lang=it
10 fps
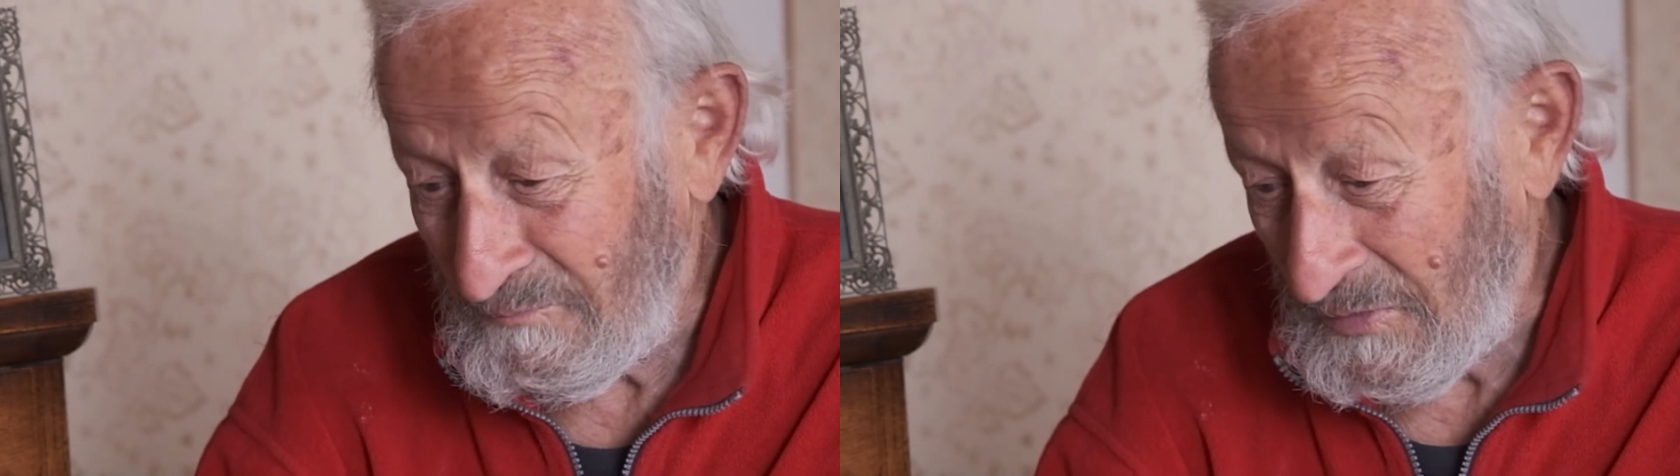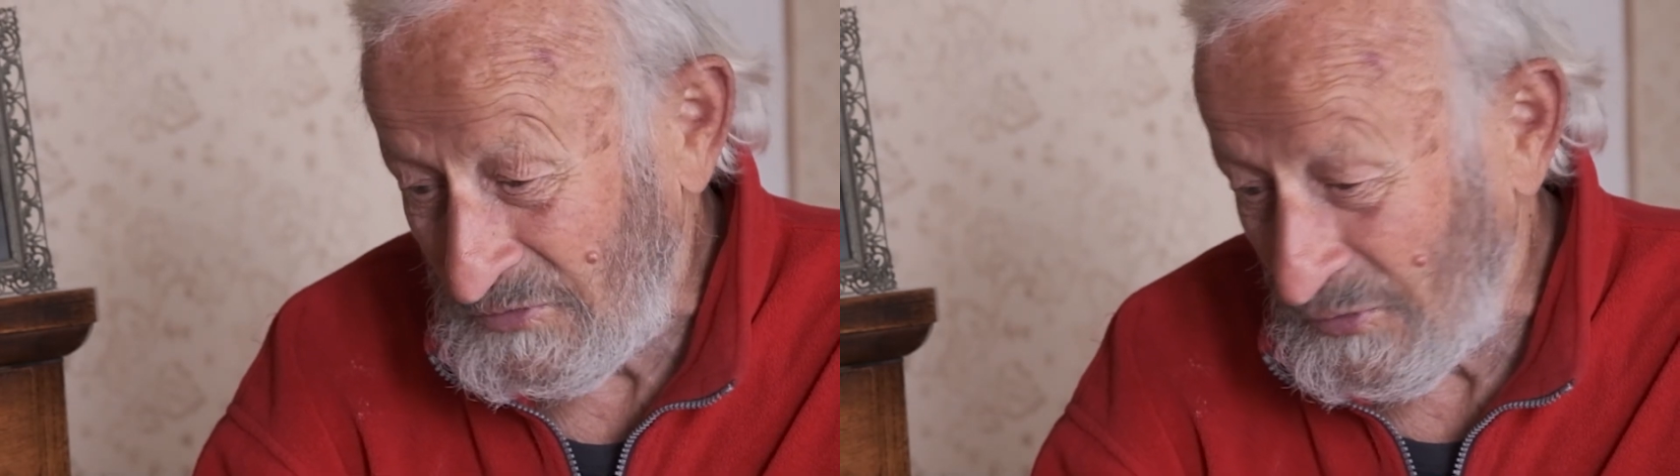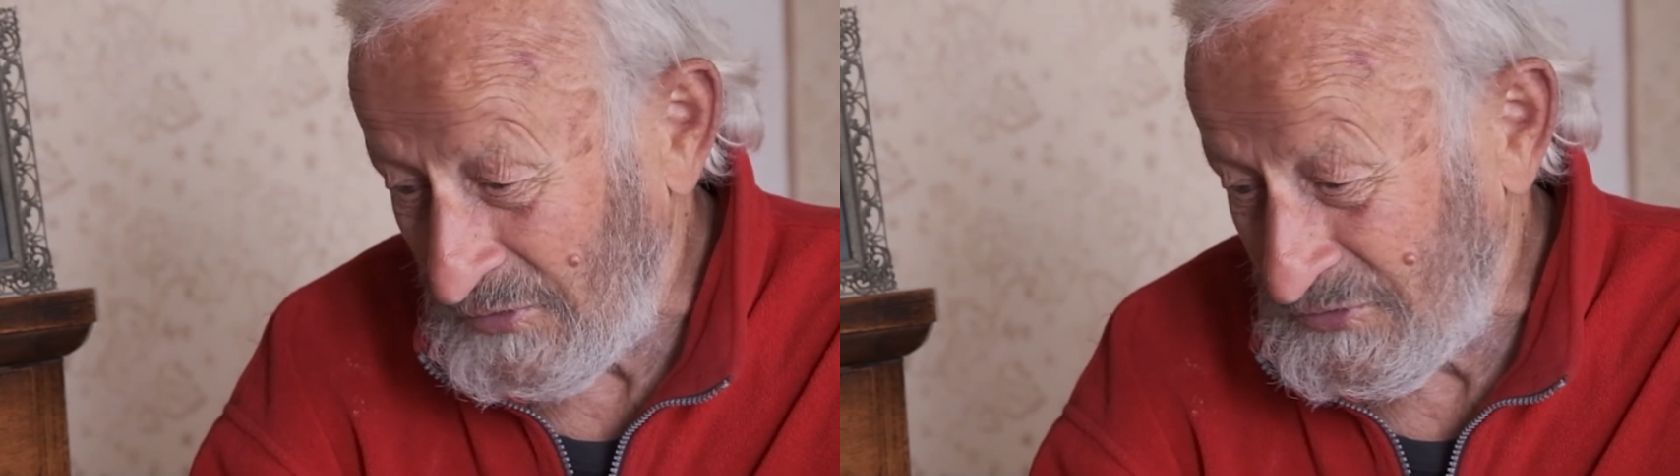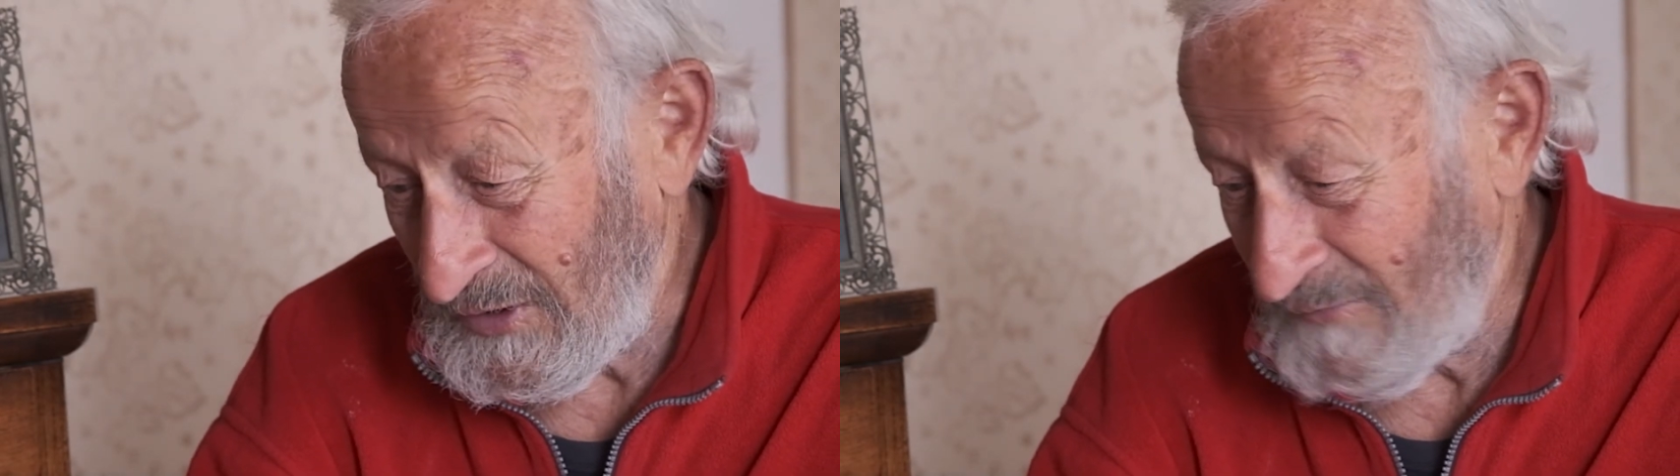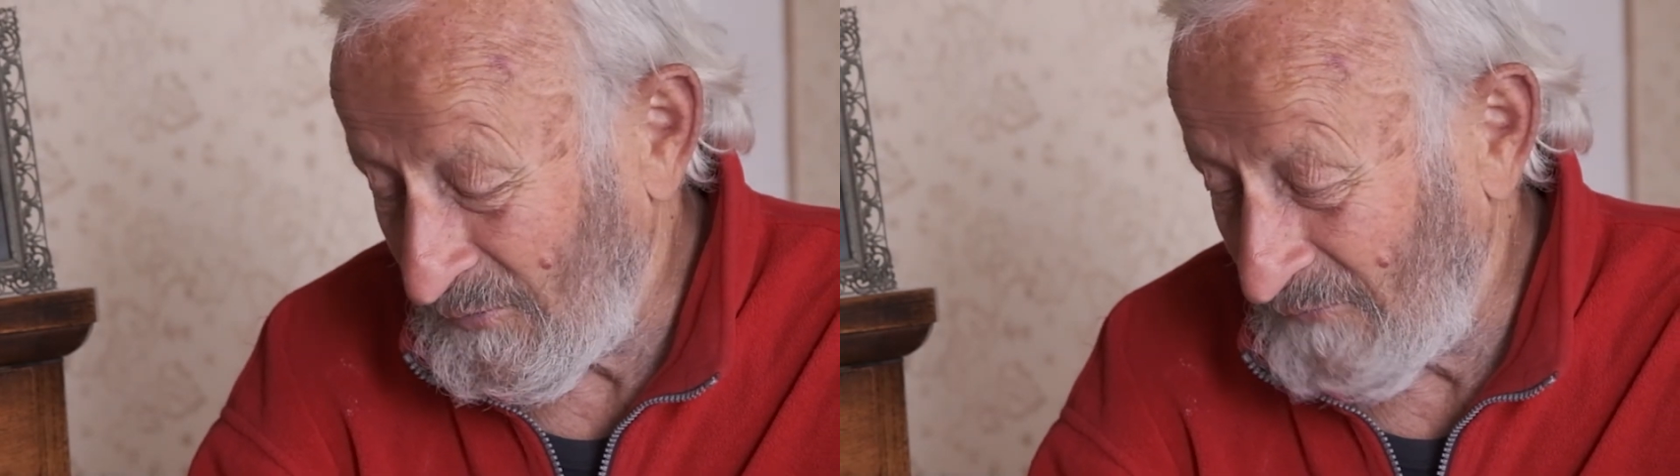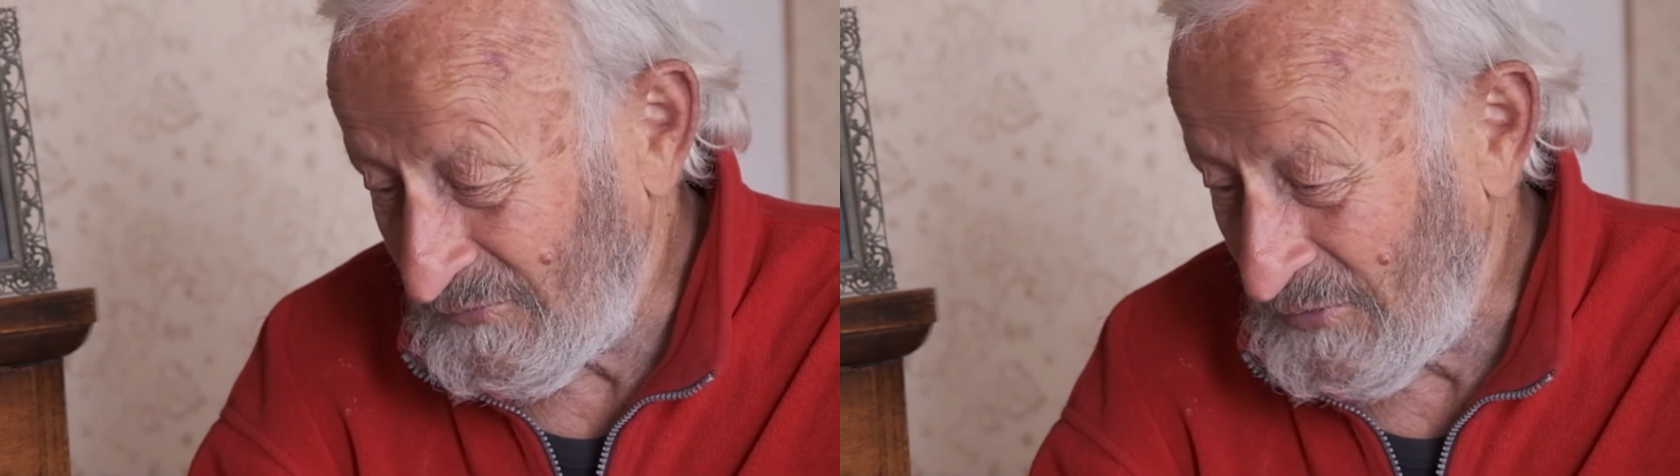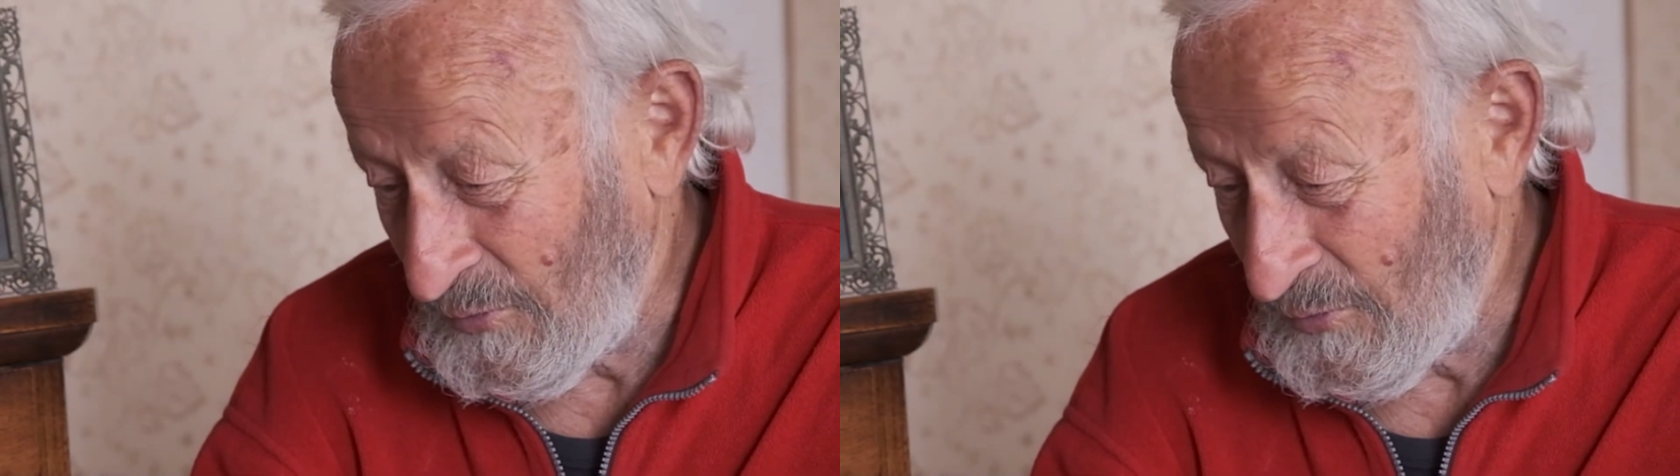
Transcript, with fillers: penso che ce l'avrò fino